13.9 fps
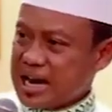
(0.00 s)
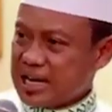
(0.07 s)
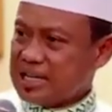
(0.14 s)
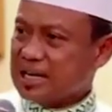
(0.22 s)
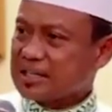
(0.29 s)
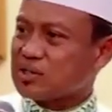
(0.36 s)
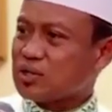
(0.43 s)

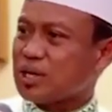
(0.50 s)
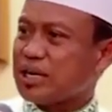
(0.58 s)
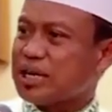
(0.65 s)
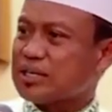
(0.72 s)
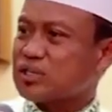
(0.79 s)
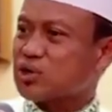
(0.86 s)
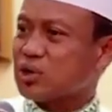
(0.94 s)
anak yang
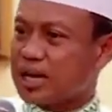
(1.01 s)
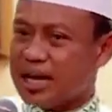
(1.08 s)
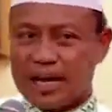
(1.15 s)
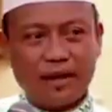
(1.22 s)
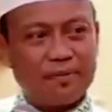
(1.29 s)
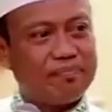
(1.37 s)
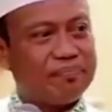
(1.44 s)
soleh dan
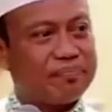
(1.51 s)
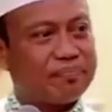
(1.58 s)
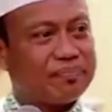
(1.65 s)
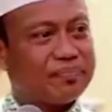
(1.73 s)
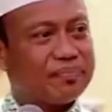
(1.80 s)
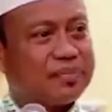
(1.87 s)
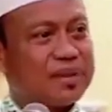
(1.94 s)
soleha
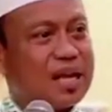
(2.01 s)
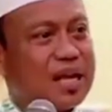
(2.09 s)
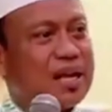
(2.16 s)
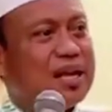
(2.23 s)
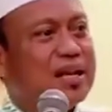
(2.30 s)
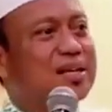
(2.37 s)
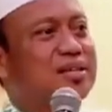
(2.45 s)

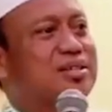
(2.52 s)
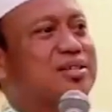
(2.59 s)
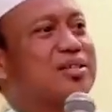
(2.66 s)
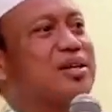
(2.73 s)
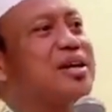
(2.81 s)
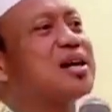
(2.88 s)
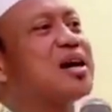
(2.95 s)

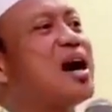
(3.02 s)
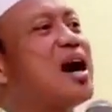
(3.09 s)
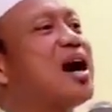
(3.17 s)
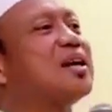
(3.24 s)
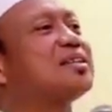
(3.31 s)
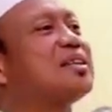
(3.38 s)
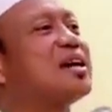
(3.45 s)

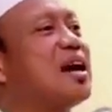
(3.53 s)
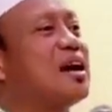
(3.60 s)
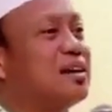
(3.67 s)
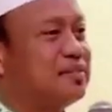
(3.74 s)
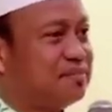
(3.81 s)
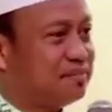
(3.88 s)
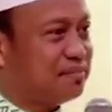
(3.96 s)
sedekah
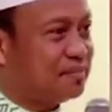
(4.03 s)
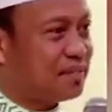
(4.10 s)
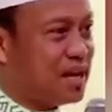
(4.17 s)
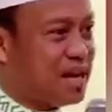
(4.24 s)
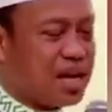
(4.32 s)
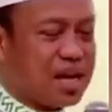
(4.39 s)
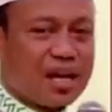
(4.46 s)
harta
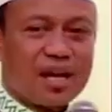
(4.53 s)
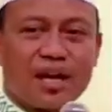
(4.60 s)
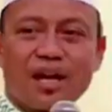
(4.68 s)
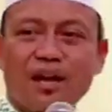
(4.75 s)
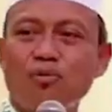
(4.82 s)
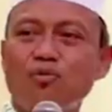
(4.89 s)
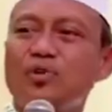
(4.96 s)

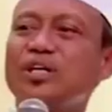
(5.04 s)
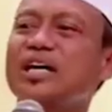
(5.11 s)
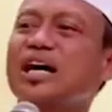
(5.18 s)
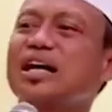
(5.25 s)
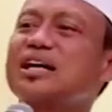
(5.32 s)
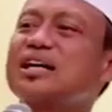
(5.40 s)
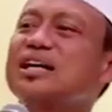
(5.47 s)

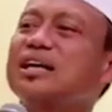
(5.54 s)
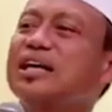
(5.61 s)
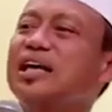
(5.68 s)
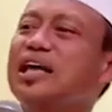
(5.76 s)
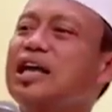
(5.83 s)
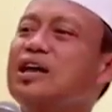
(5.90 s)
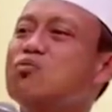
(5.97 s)

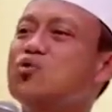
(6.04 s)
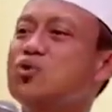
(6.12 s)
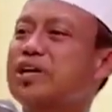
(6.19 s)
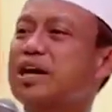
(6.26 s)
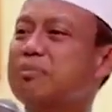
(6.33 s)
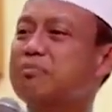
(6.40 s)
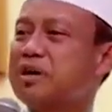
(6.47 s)
kemudian
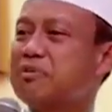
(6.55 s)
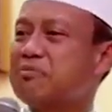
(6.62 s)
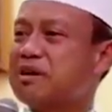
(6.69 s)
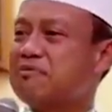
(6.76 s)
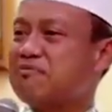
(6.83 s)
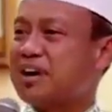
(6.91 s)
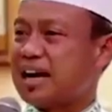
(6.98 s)
ilmu yang
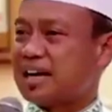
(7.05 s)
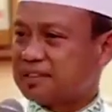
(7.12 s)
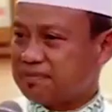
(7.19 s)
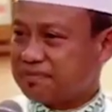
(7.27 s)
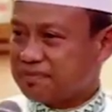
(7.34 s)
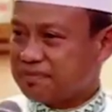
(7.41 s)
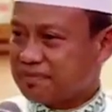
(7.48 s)

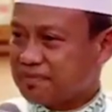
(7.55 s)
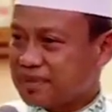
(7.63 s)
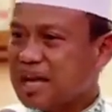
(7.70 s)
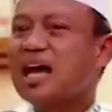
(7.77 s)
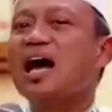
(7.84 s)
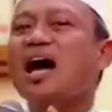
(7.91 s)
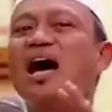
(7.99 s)
bermanfaat
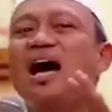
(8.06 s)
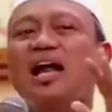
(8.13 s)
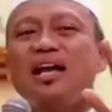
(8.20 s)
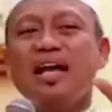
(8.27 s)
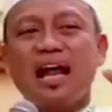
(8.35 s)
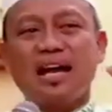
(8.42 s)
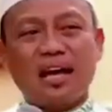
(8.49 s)

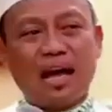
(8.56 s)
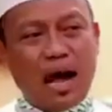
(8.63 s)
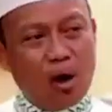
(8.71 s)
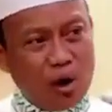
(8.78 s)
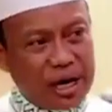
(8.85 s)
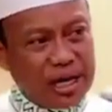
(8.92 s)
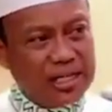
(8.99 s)

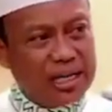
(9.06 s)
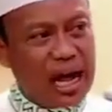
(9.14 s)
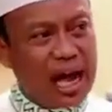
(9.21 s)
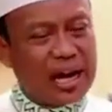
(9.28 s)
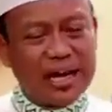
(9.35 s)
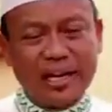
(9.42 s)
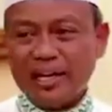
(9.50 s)
dan
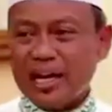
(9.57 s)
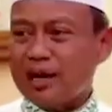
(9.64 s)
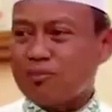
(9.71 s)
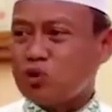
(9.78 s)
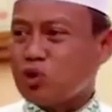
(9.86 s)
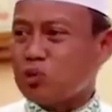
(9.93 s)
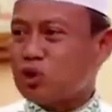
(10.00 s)
orang yang ada
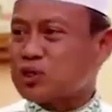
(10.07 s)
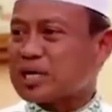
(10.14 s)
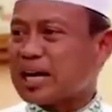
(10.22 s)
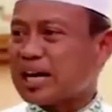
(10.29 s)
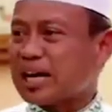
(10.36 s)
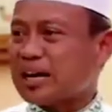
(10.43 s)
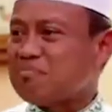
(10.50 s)
di alam
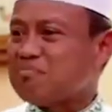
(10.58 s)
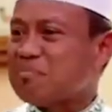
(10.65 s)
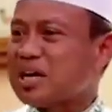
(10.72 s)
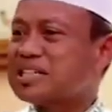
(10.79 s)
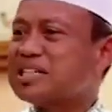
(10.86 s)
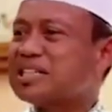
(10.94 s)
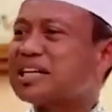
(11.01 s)
kubur
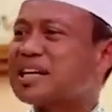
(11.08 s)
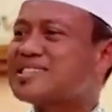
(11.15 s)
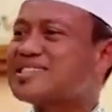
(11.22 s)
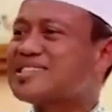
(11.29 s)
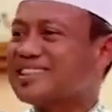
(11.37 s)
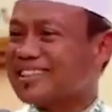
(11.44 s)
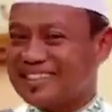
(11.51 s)
sekarang
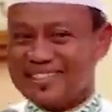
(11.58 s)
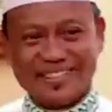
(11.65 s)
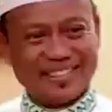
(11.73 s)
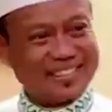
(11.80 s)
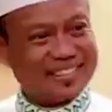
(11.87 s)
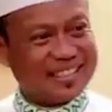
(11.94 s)
masih transit